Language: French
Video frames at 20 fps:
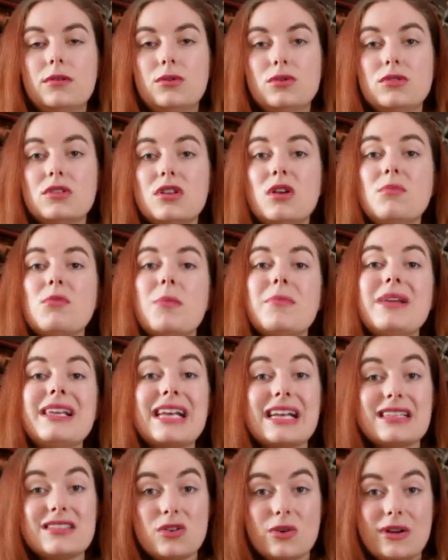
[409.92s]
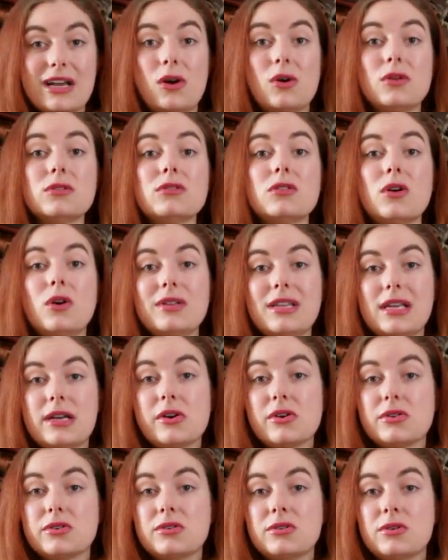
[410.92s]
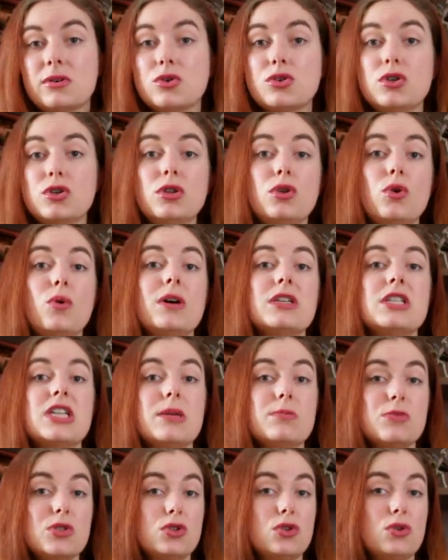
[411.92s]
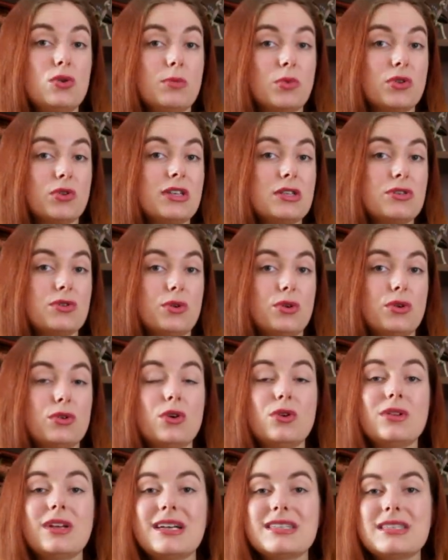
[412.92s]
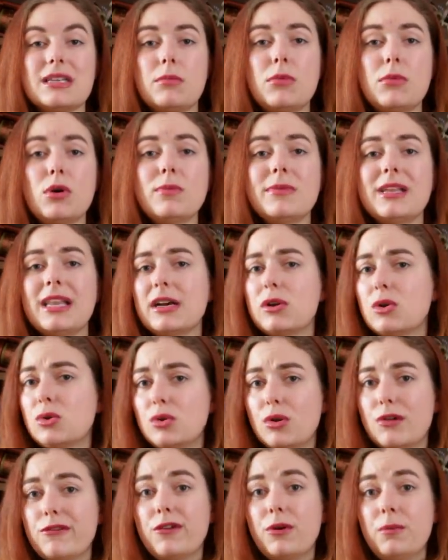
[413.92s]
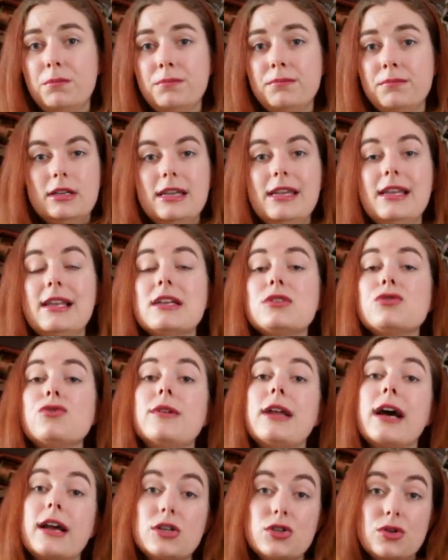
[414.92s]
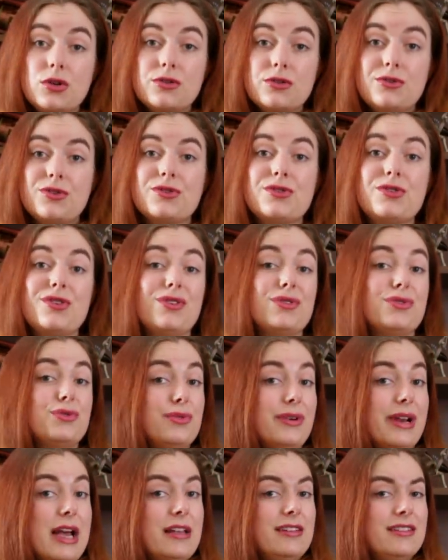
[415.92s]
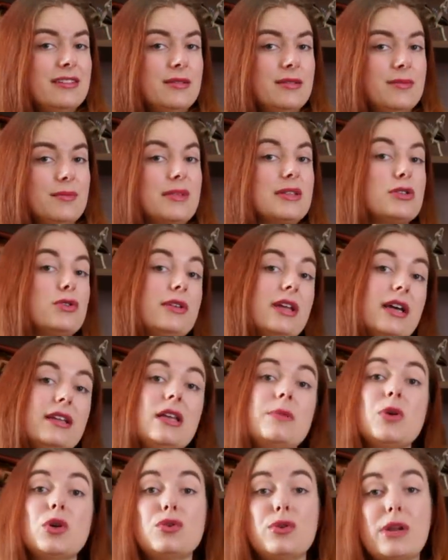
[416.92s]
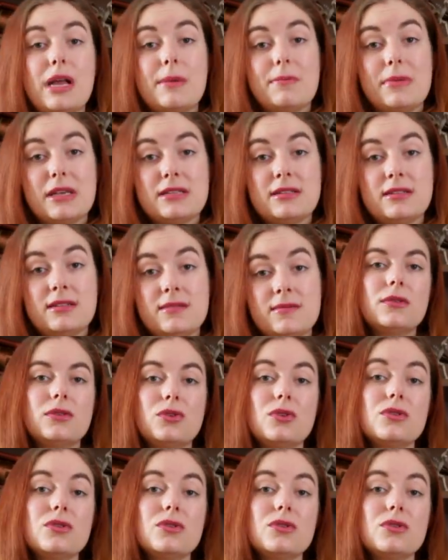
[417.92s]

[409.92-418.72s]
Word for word: Nous sommes en 1440 en Écosse. Le jeune roi James II est monté sur le trône récemment mais n'a que 9 ans. Il est sous la régence de Sir Douglas, mais ce dernier meurt de la peste.